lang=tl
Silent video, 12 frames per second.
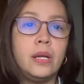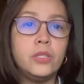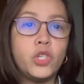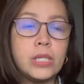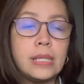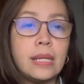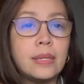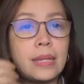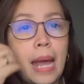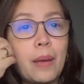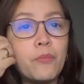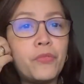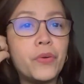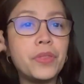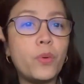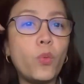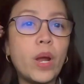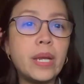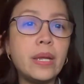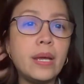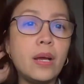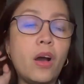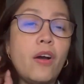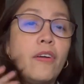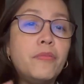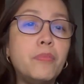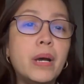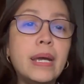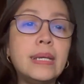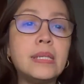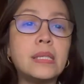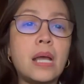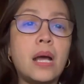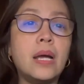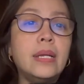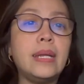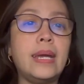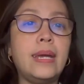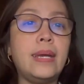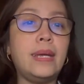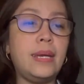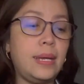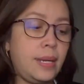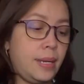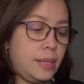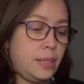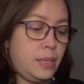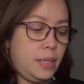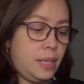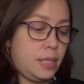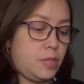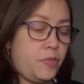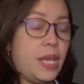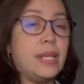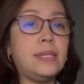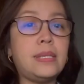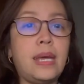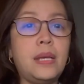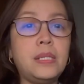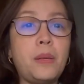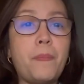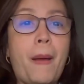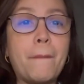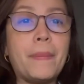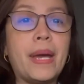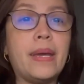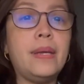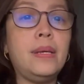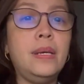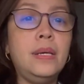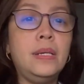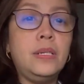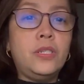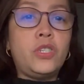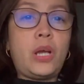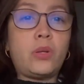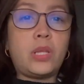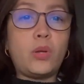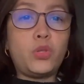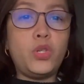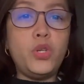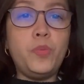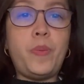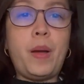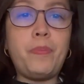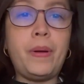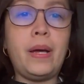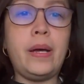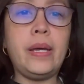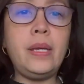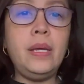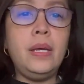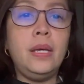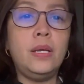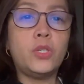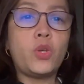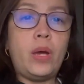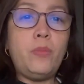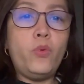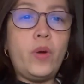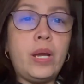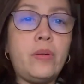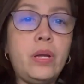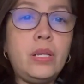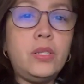just in time for the wedding of my son and his fiance, si Papay. Shout out to you, Papay. So, I'm wearing